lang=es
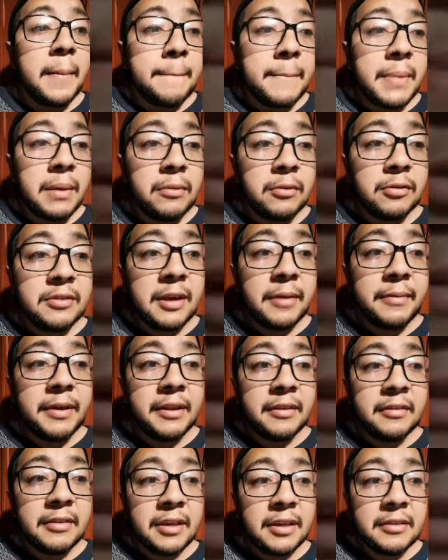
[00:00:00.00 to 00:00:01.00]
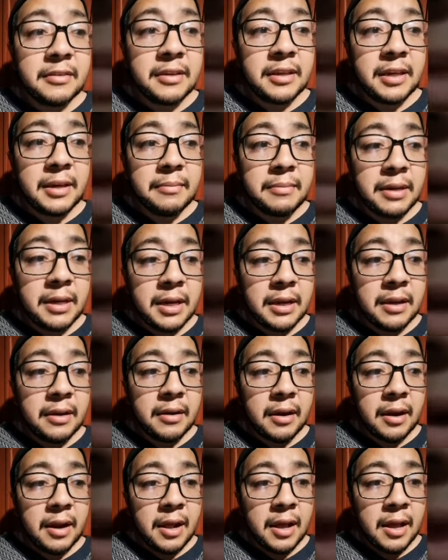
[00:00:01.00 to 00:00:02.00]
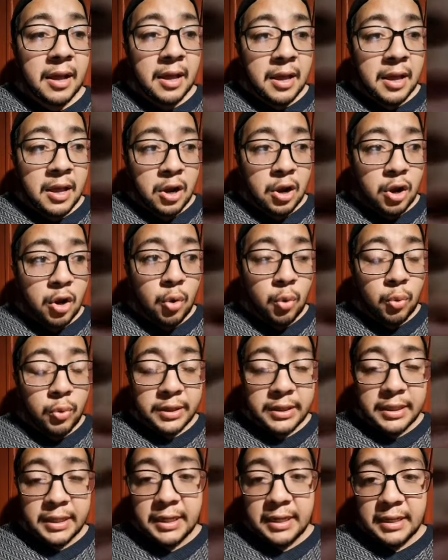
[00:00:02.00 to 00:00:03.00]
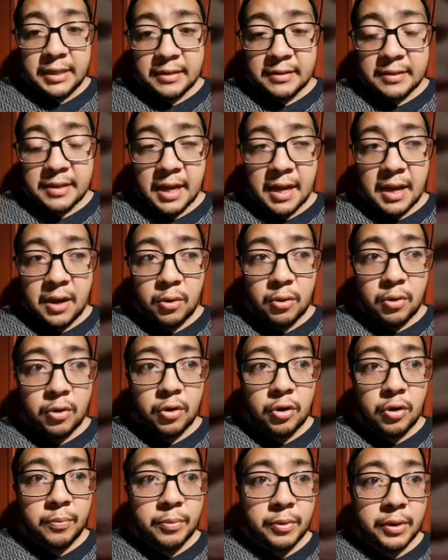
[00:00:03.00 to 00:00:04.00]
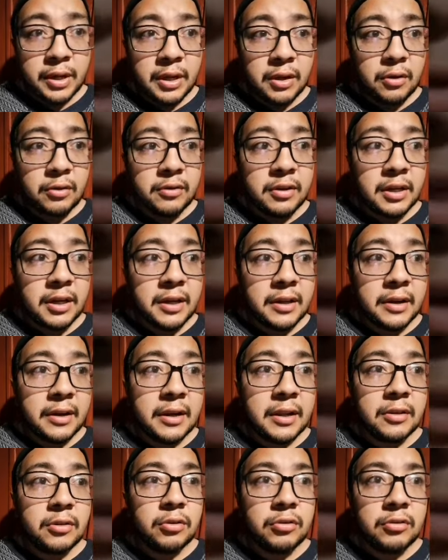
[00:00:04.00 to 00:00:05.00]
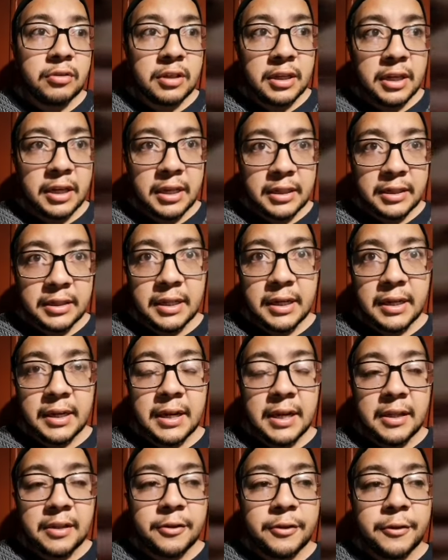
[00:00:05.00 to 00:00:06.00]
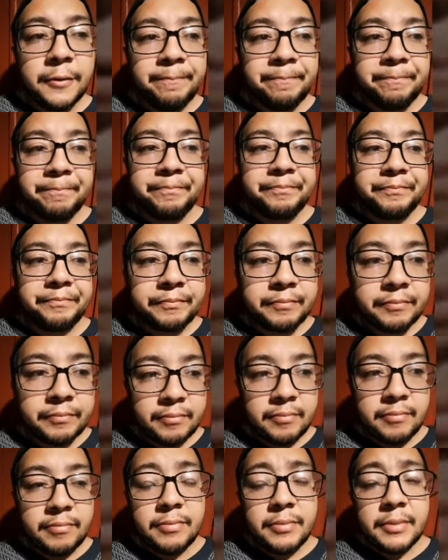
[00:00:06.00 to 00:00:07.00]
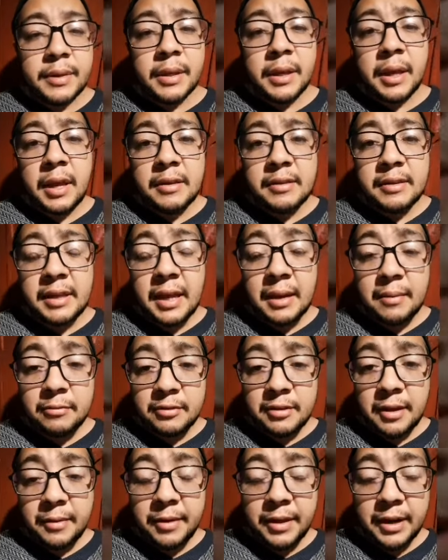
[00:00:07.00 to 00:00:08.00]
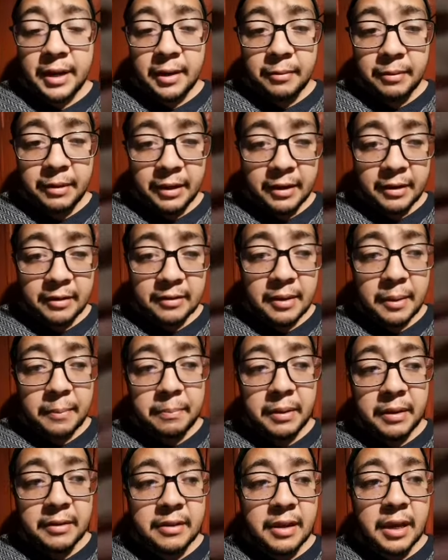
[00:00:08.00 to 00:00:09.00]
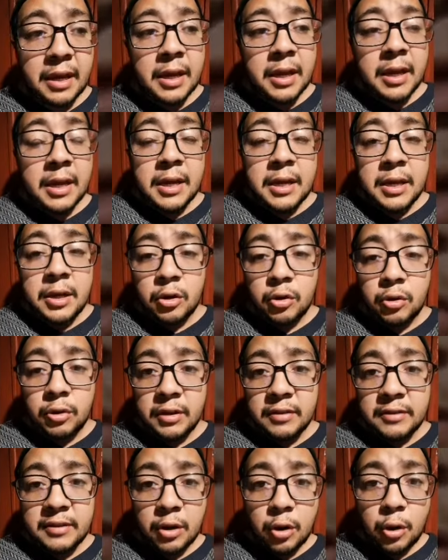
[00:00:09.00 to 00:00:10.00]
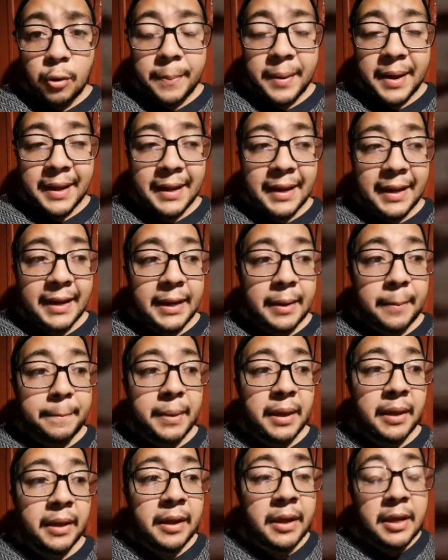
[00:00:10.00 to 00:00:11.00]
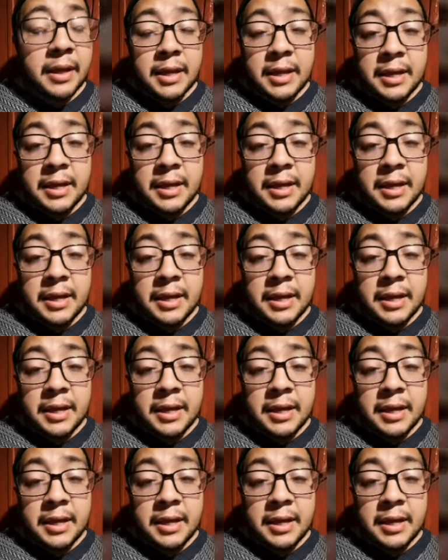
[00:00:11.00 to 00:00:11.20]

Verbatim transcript: Vamos a ver si es que Miguel Herrera lo utiliza o no, porque yo sé que Renato sigue entrenando. Así que vamos a ver el viernes qué pasa con esta Copa GNP.